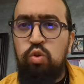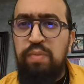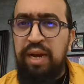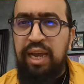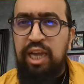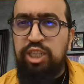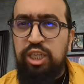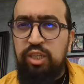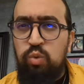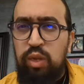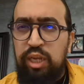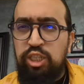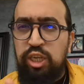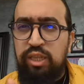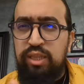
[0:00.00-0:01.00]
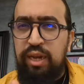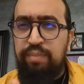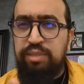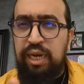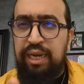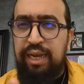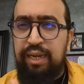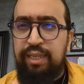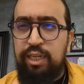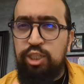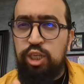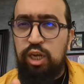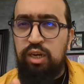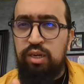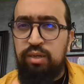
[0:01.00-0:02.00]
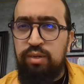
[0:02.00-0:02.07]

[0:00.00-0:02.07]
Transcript: وما لقاش عندك واحد 10 درهم حتى الاخر ديال الشهر